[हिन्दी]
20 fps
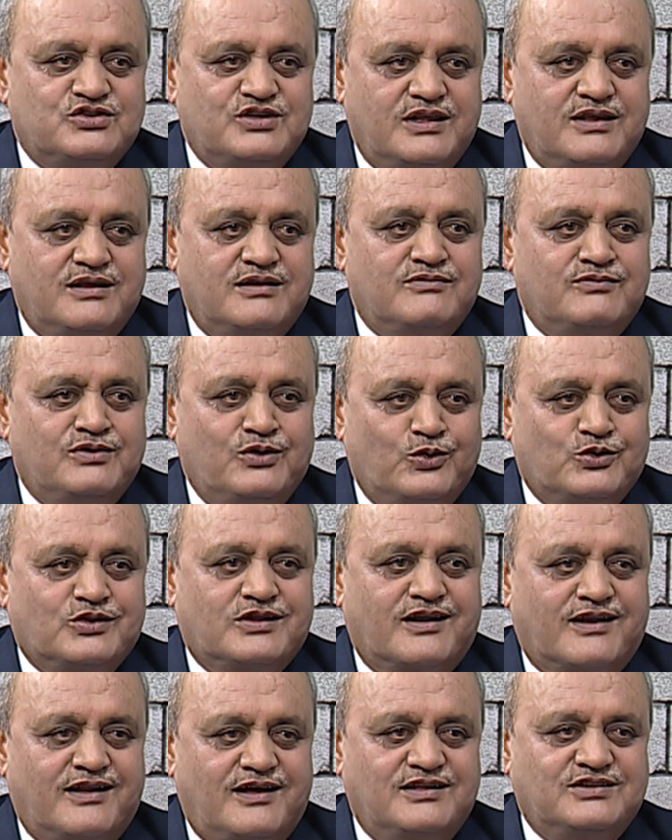श्री विनोद
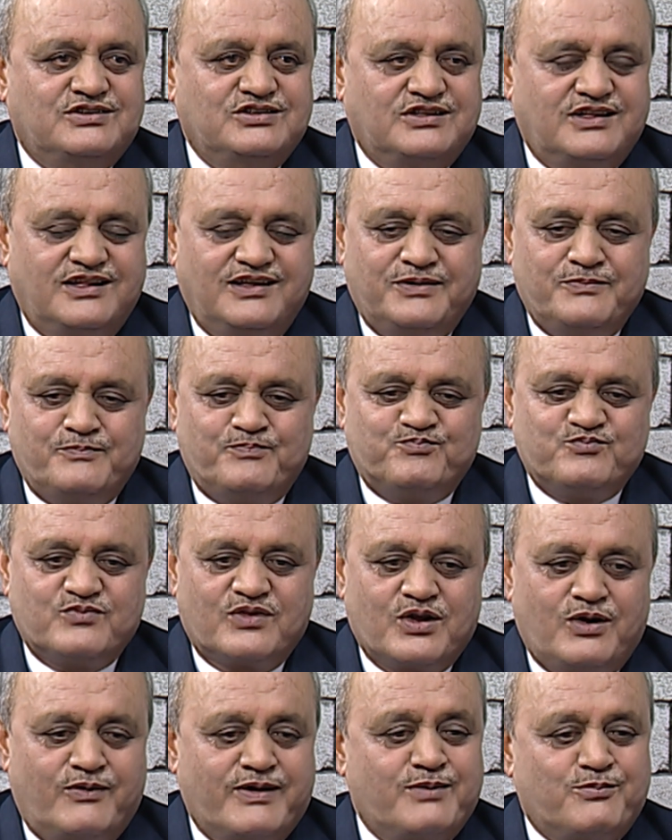करनाल जी थे
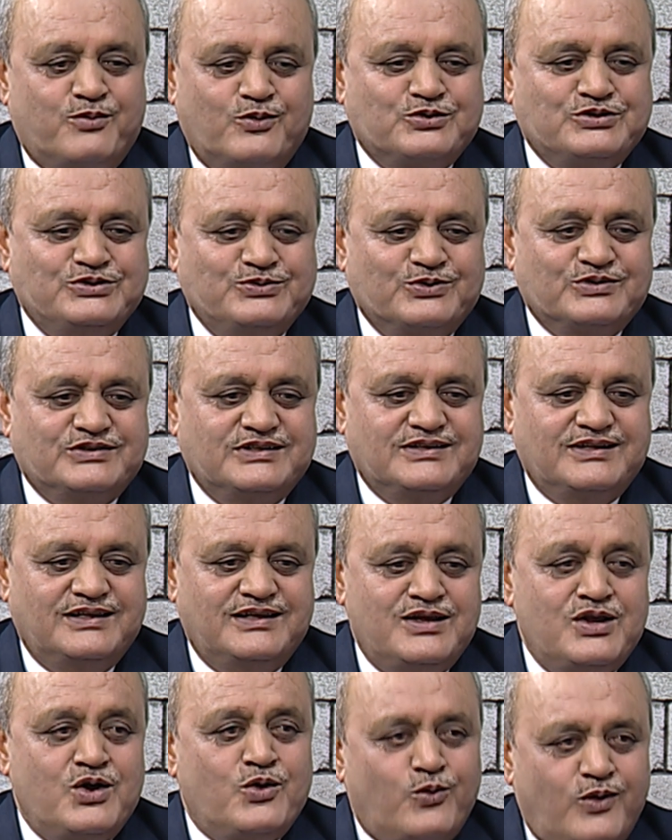जी। हमारे पड़ोसी होते थे
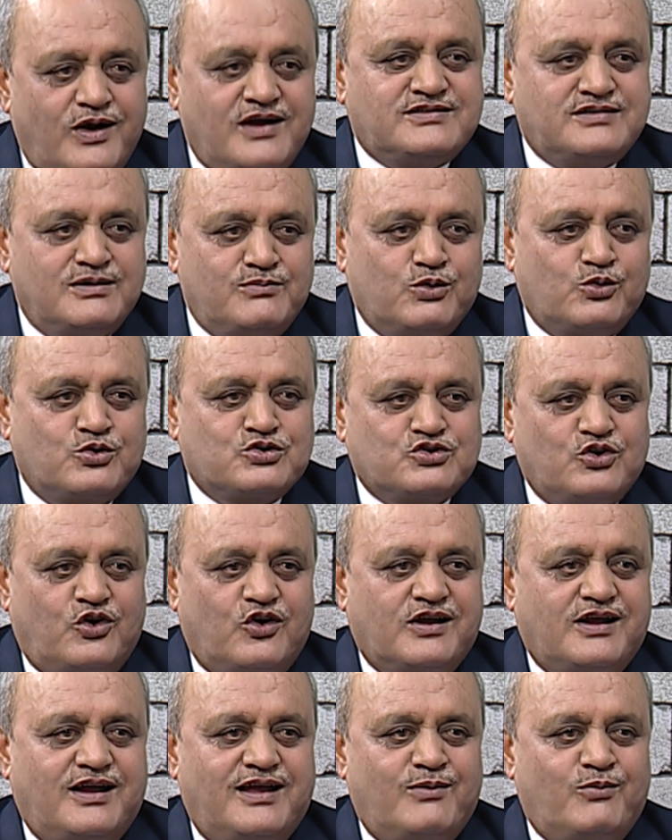वहाँ से मेरे को
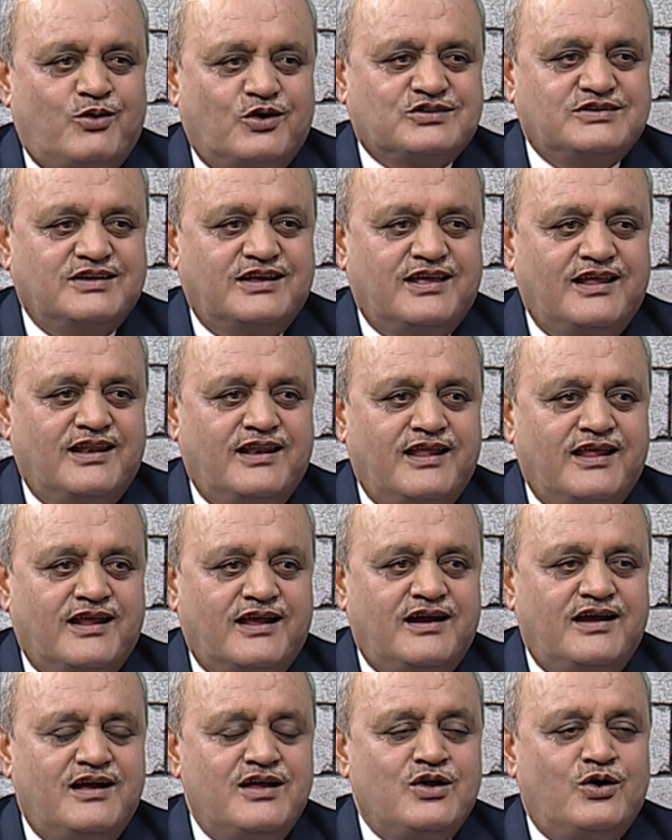शौक आया बॉक्सिंग खेलने
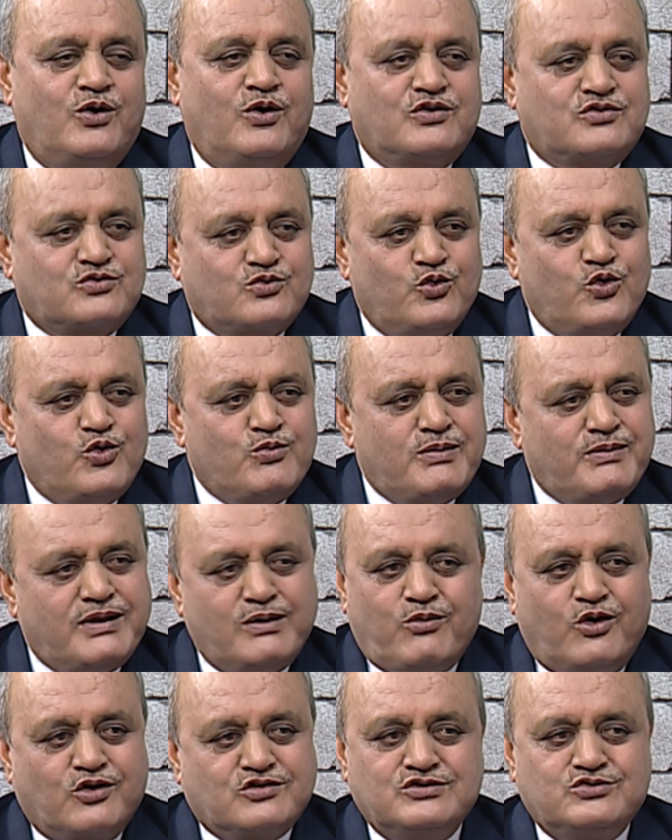का और स्कूल में मैंने
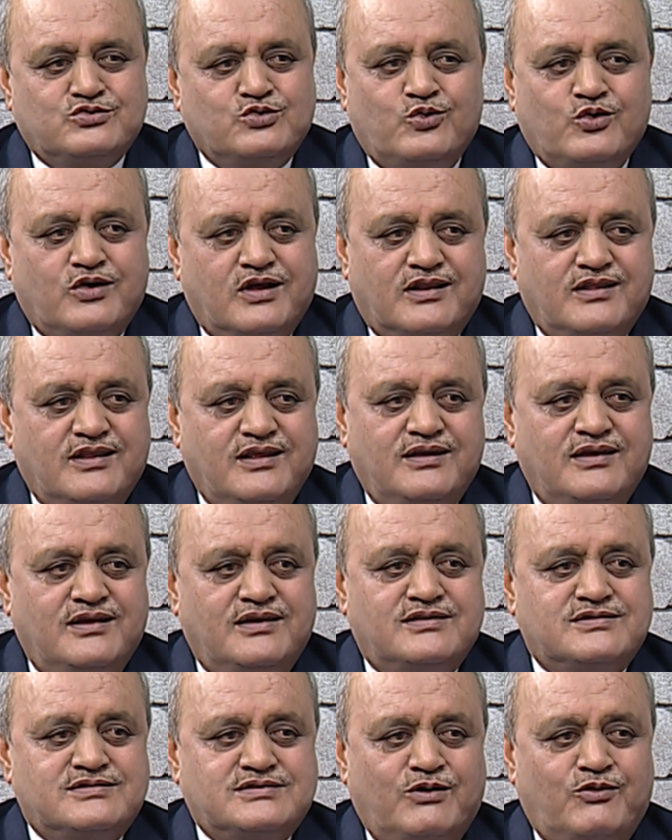बॉक्सिंग शुरू कर दी
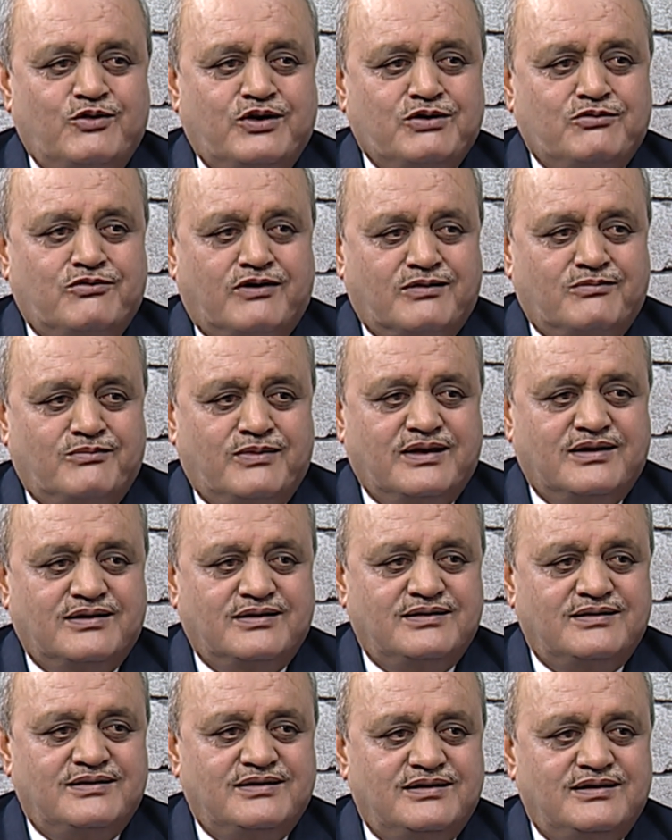सेवेंटी वन में
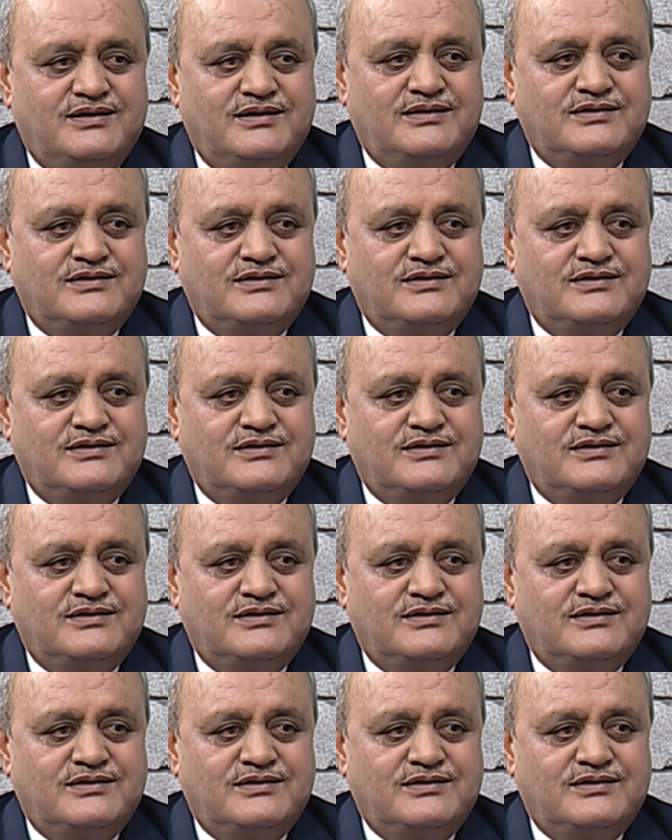जी